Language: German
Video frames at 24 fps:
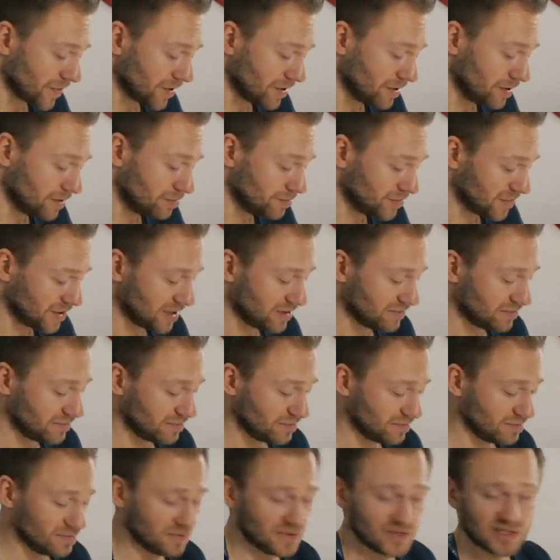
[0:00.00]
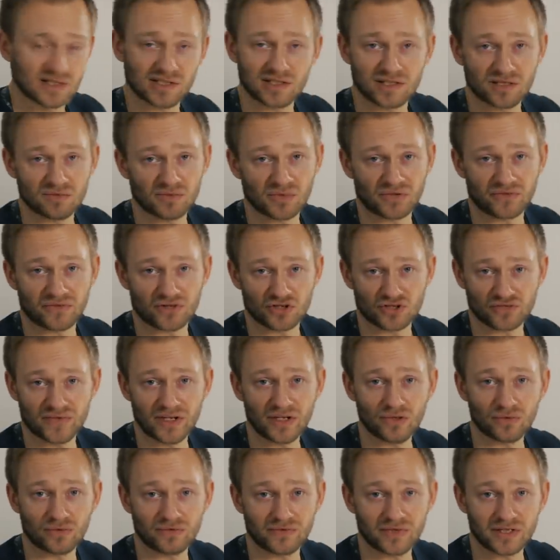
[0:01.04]
Ähm, denn es ist immer
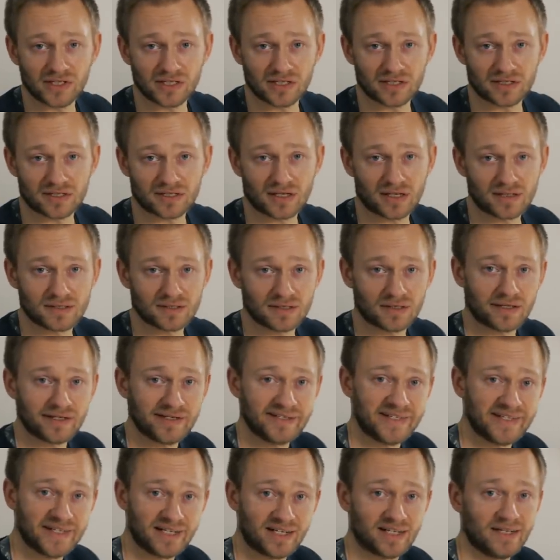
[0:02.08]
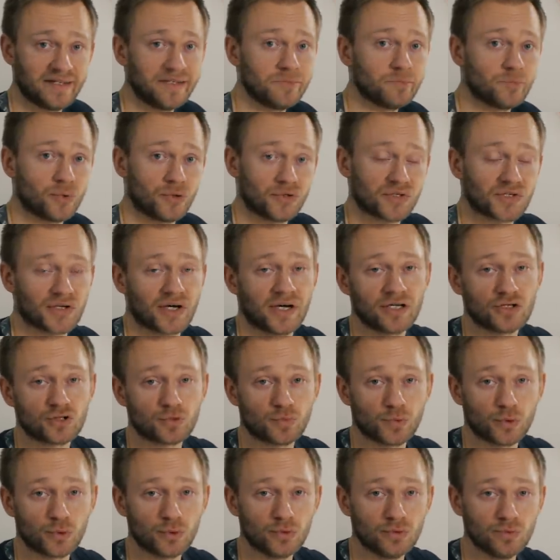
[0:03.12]
Verschwendung, wenn ihr das Ganze dann in den Clean Pot
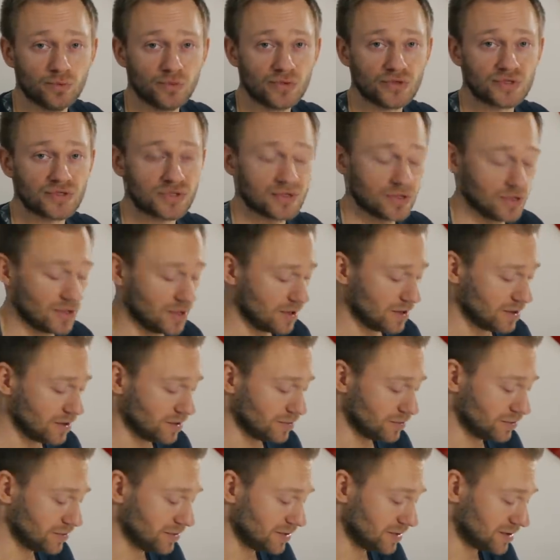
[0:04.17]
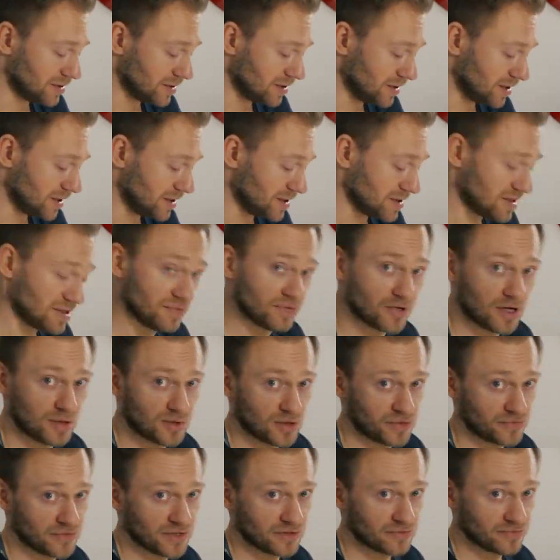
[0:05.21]
reinsprühen müsst und äh, dann ist die
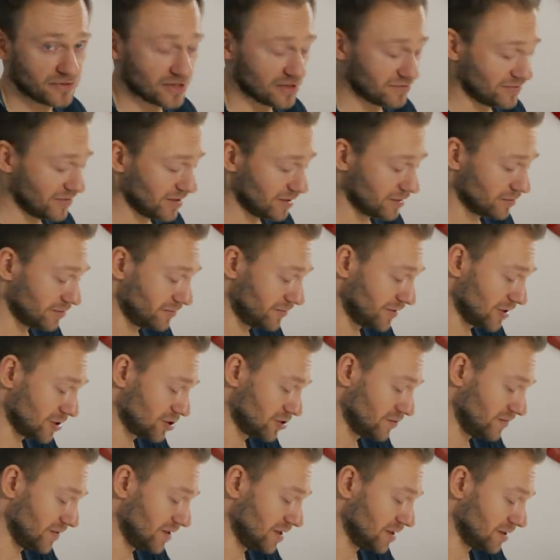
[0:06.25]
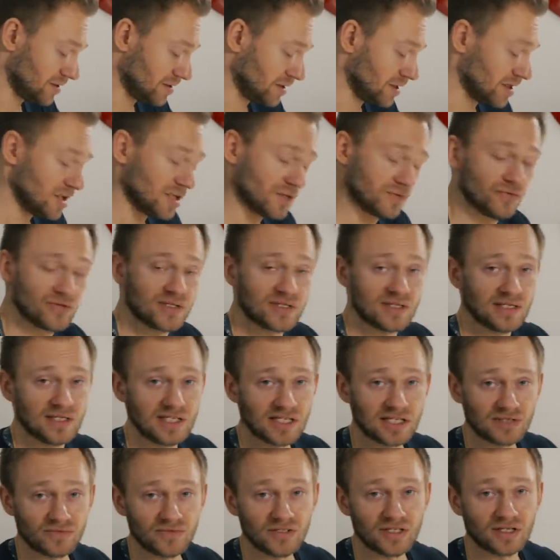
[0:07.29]
Farbe auf jeden Fall weg und verschwendet. Ich würde sie
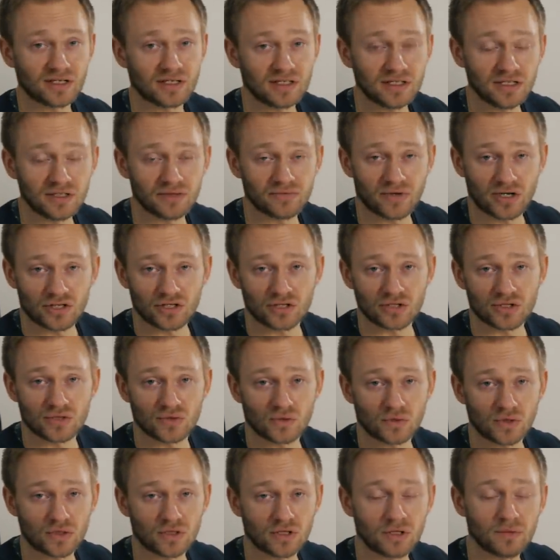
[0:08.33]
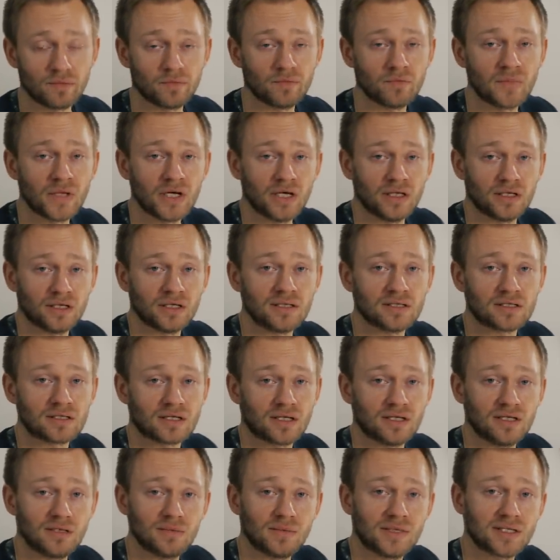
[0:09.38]
nicht wieder in die Flasche zurückkippen, denn es
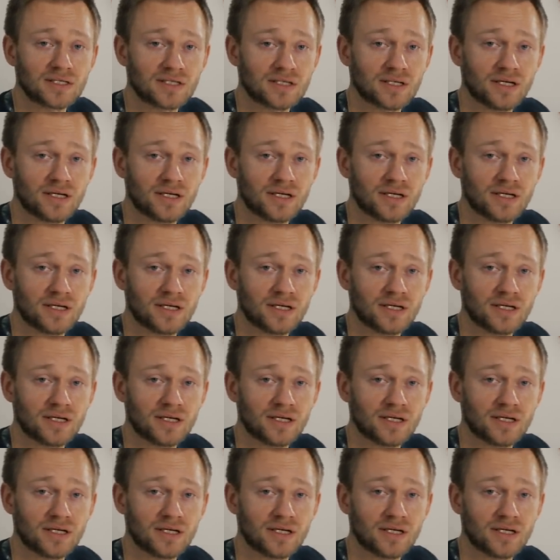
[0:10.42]
kann immer